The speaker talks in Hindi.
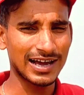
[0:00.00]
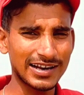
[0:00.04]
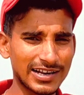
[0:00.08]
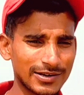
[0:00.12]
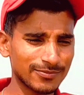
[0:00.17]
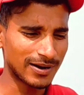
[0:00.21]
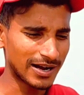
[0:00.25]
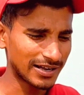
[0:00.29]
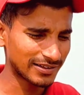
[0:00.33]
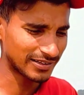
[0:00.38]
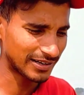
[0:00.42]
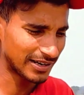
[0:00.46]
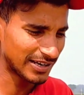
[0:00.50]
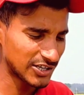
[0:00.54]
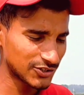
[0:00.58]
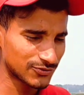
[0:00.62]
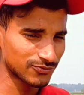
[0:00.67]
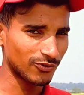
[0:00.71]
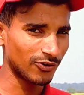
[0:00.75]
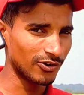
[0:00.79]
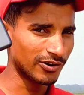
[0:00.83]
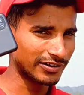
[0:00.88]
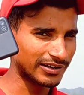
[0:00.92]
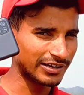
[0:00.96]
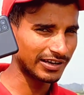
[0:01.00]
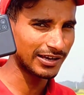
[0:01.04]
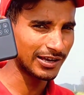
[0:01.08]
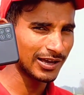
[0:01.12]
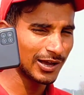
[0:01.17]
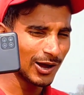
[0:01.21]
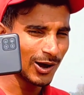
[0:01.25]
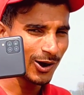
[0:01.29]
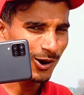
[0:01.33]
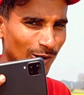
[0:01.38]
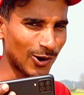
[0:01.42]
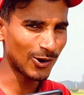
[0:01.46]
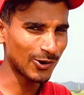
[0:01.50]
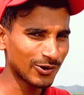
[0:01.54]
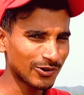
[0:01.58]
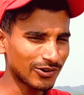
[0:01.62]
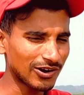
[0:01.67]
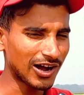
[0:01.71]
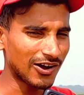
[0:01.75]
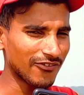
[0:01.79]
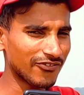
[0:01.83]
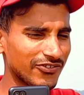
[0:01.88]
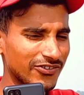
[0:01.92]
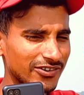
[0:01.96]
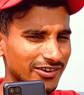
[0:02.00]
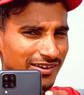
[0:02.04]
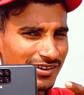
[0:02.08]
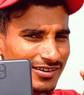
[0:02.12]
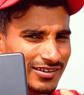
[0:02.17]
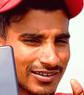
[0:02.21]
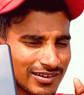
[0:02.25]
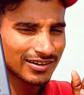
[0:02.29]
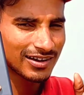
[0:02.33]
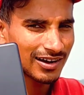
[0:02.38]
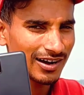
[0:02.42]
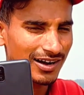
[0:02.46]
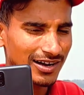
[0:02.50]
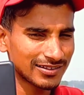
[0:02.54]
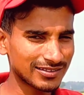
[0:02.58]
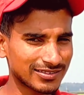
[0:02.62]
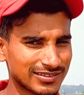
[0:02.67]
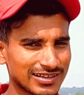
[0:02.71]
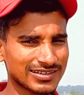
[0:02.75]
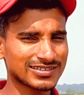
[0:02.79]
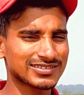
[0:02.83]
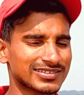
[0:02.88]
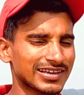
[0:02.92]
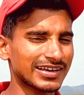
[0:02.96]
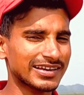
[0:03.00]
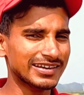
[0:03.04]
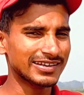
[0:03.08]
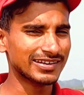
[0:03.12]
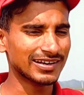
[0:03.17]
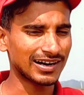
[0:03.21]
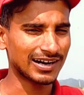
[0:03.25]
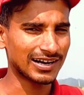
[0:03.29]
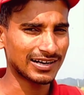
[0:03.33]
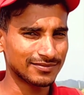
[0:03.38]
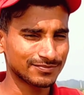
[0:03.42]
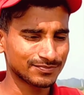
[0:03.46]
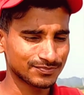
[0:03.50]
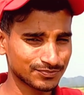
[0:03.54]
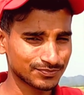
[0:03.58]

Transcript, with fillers: सारी बात रही इस फ़ोन की और काफ़ी हद तक सही रहा